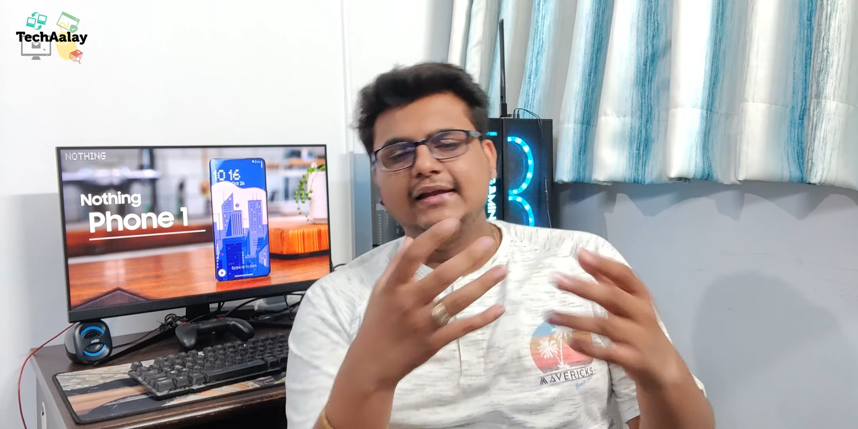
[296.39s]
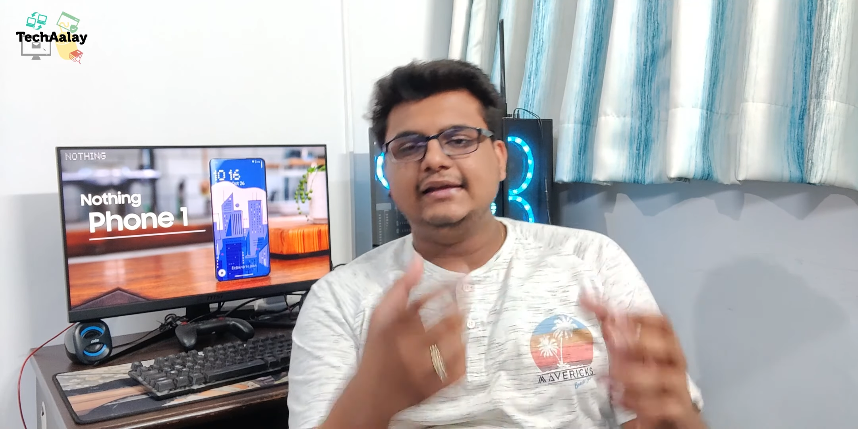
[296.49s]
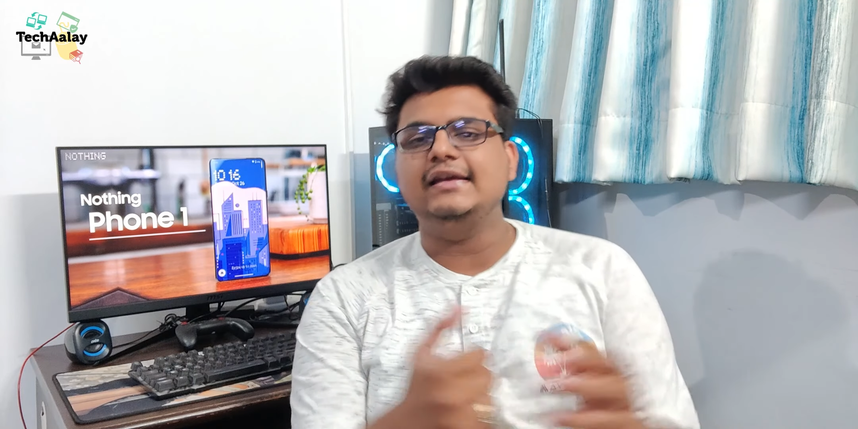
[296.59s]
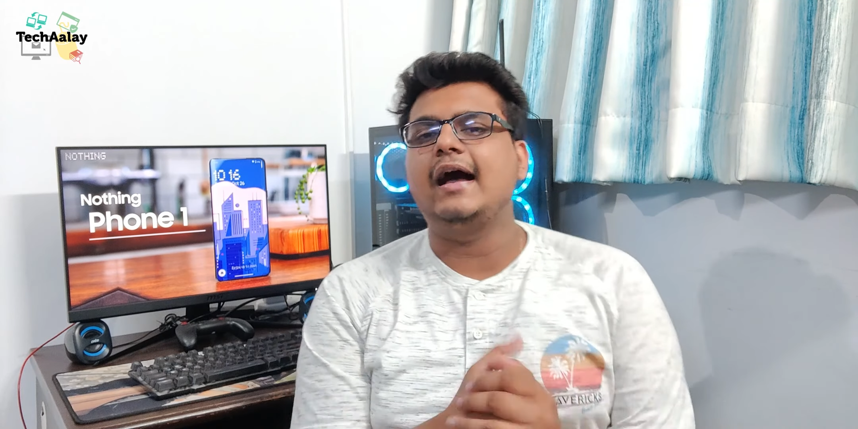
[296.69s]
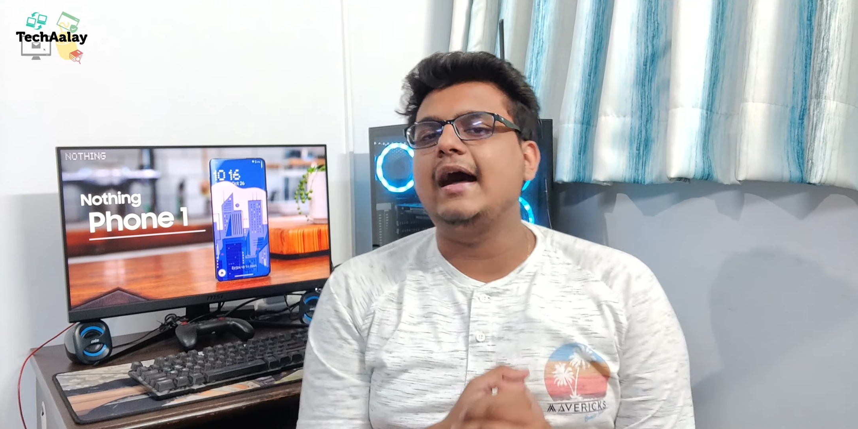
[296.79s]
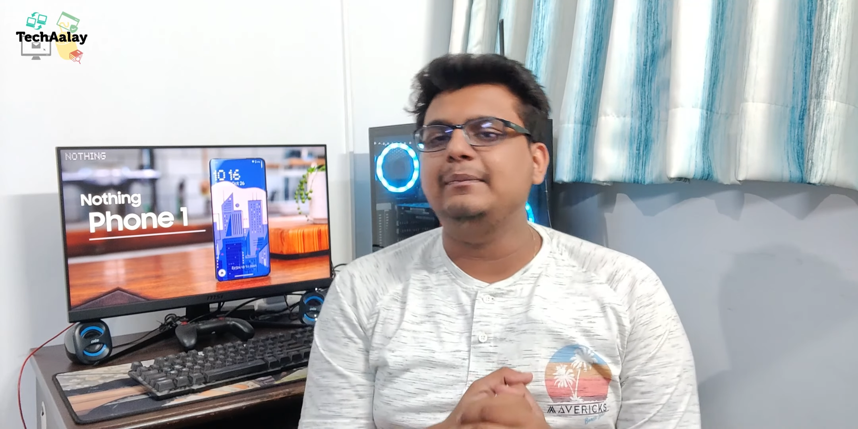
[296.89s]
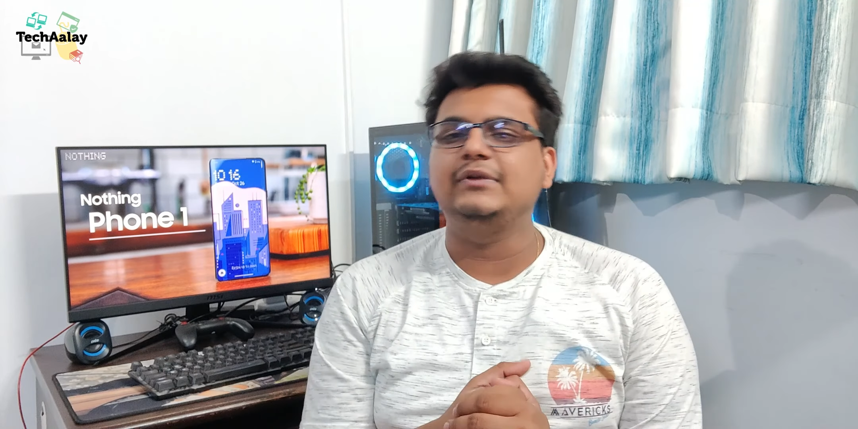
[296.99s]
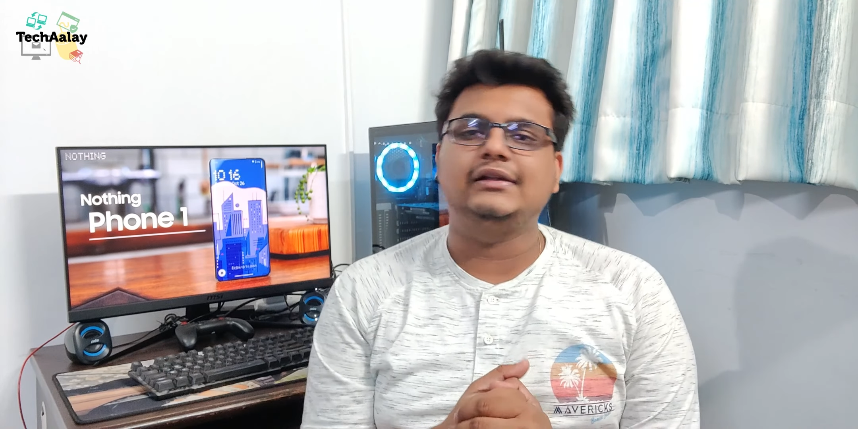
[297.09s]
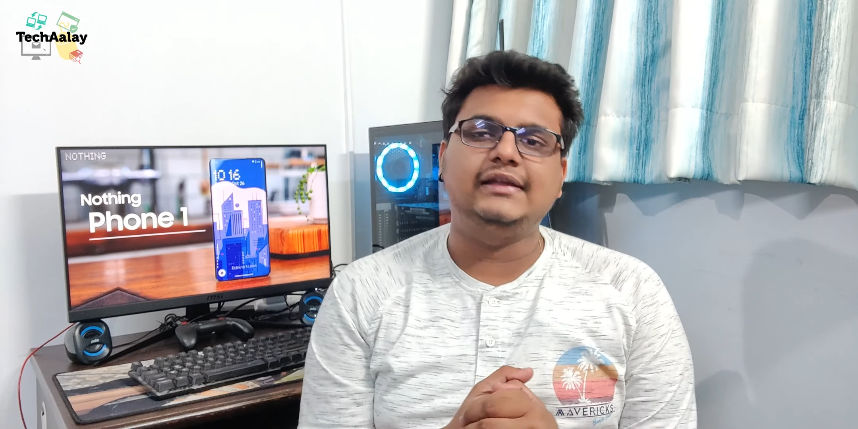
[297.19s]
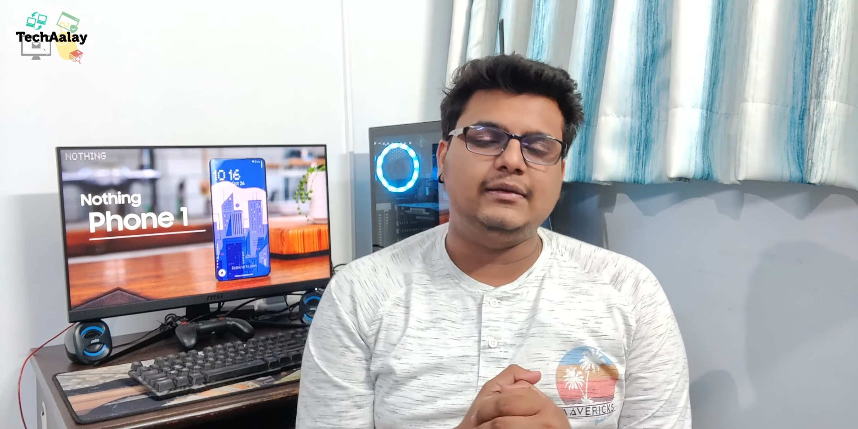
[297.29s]
कि आप
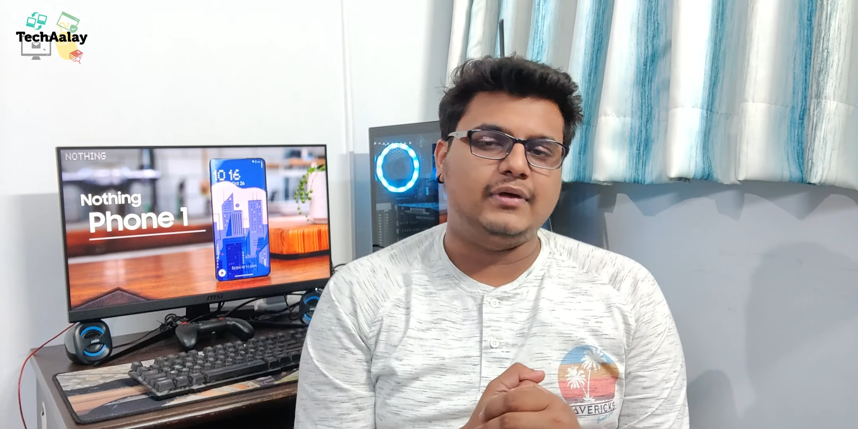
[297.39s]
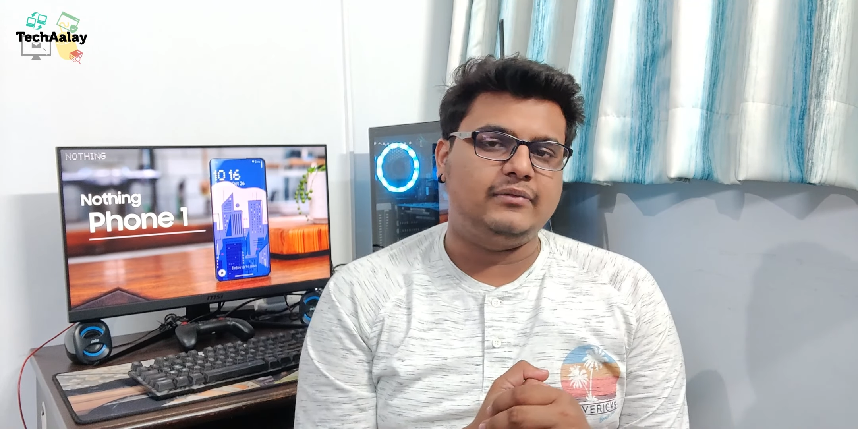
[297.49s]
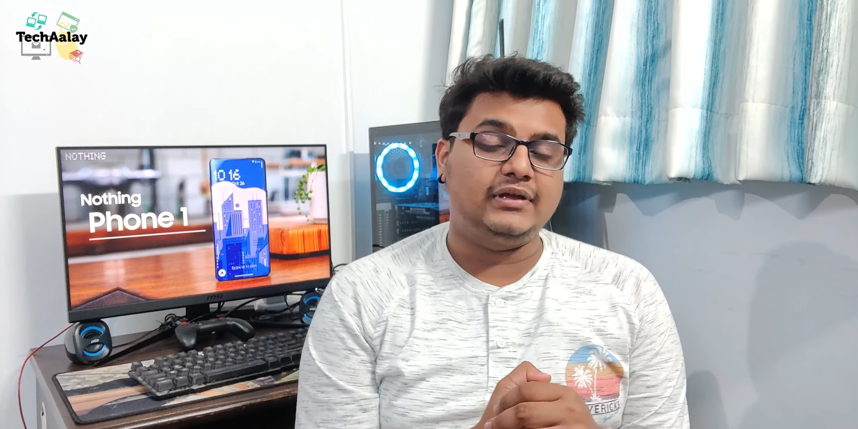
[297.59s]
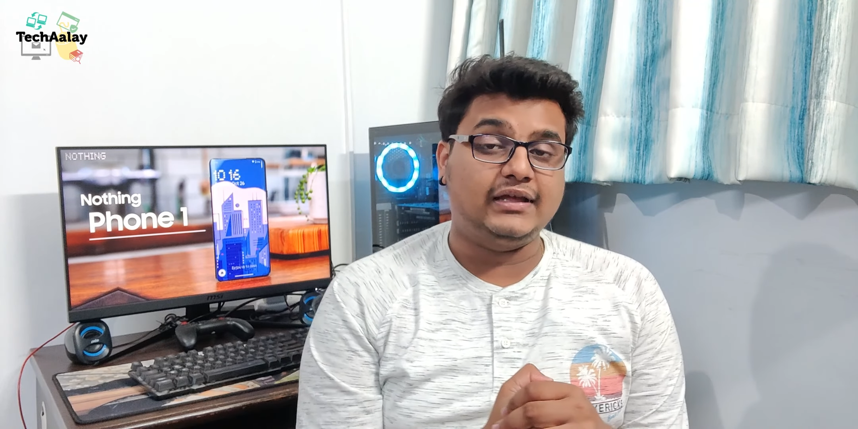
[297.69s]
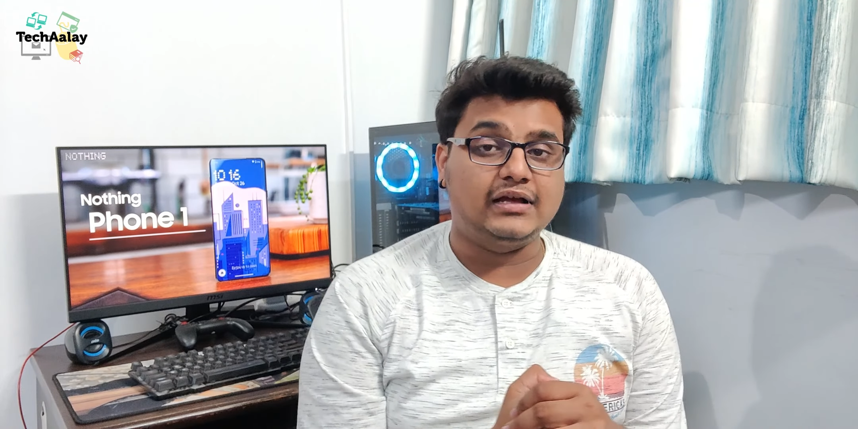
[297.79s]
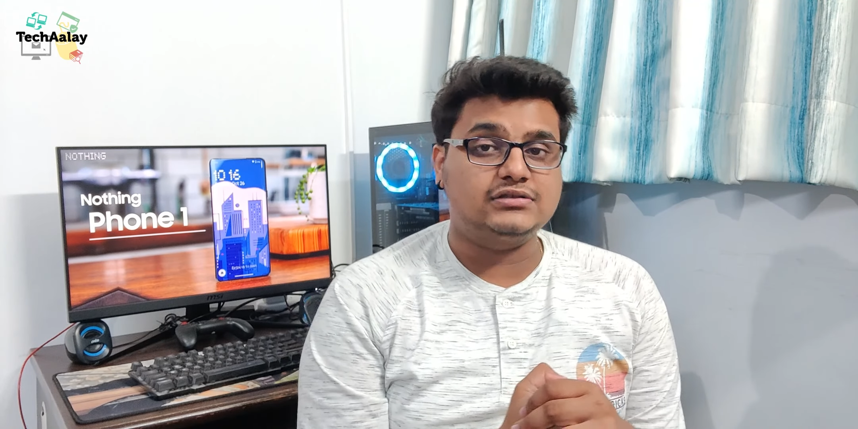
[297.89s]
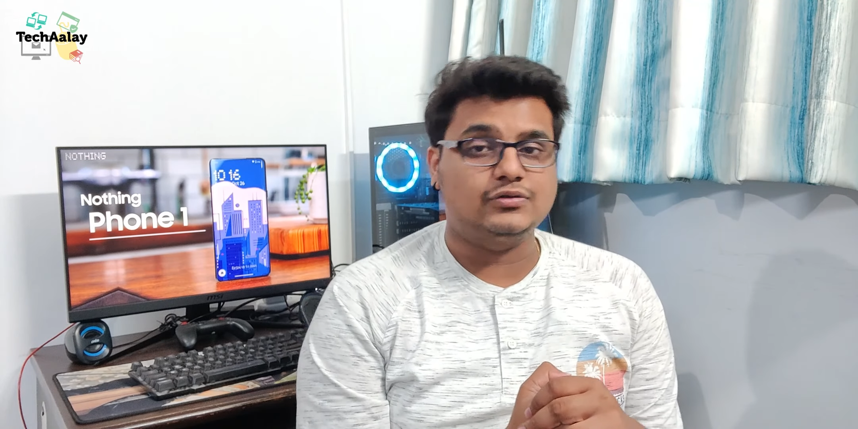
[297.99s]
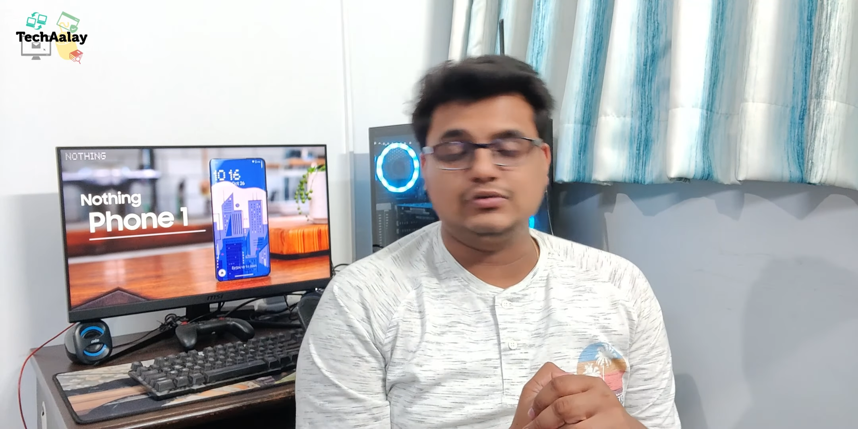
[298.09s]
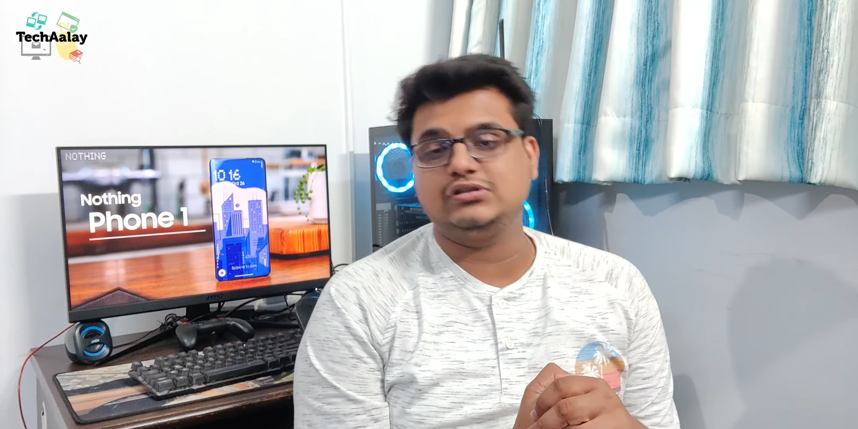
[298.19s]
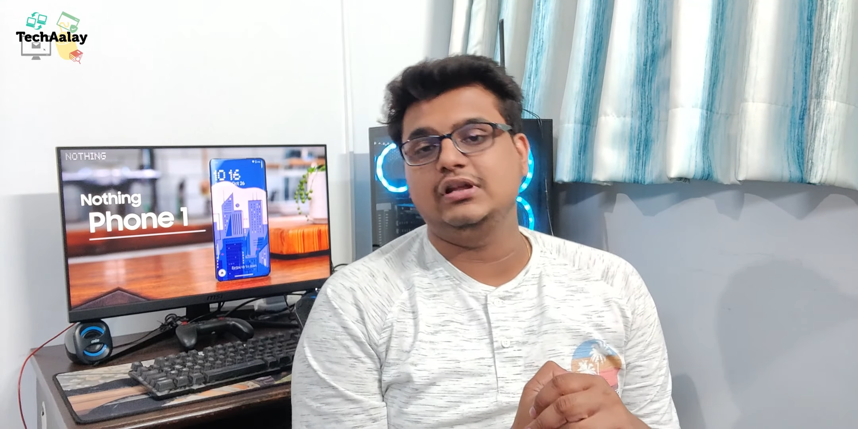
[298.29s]
नथिंग के बारे में क्या
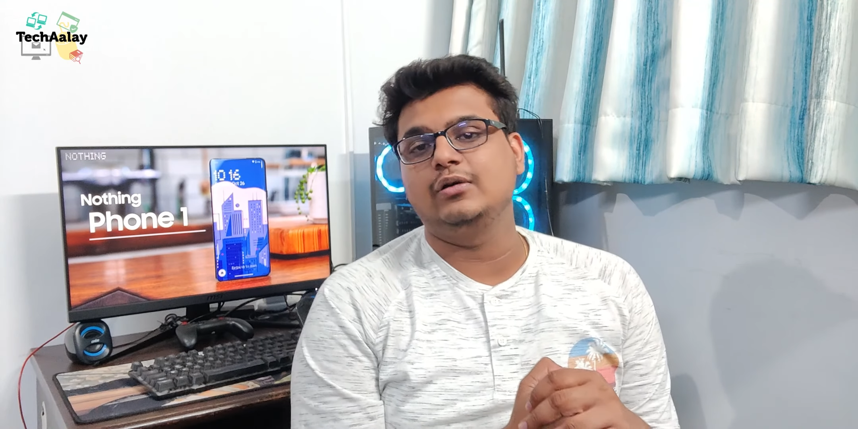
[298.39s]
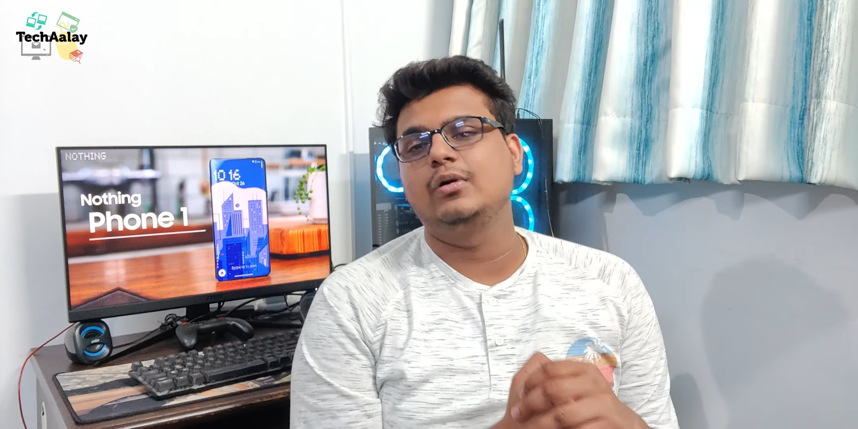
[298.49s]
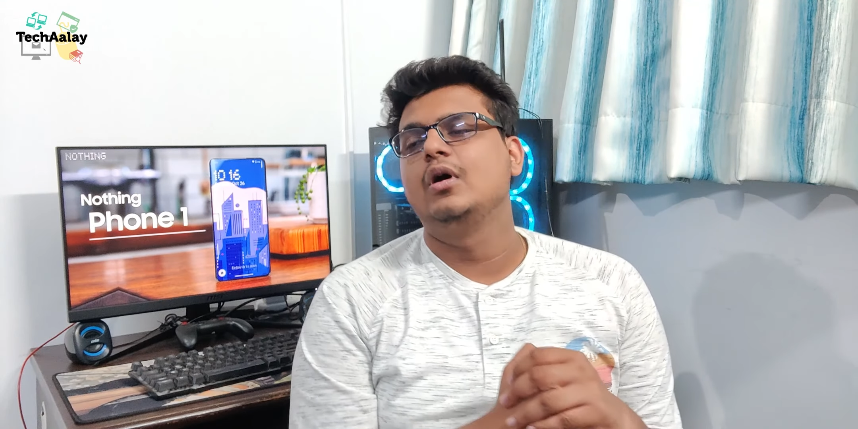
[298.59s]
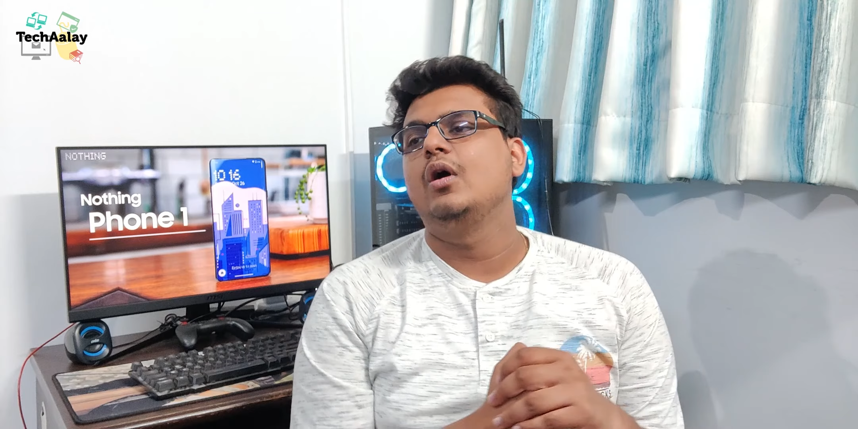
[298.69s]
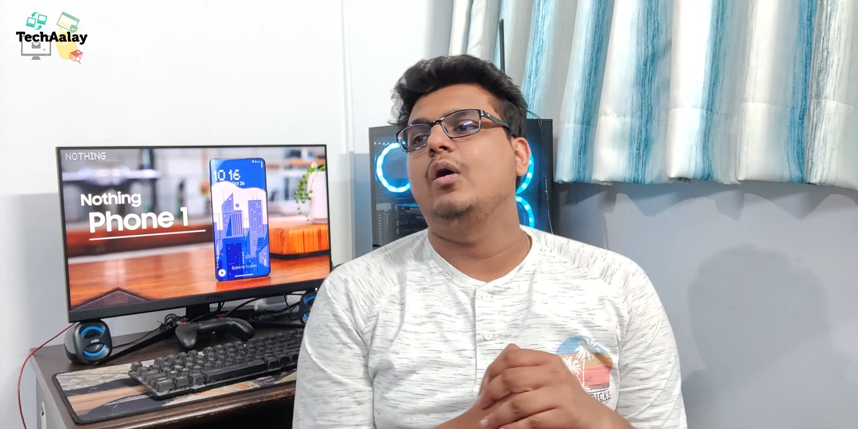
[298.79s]
सोचते हो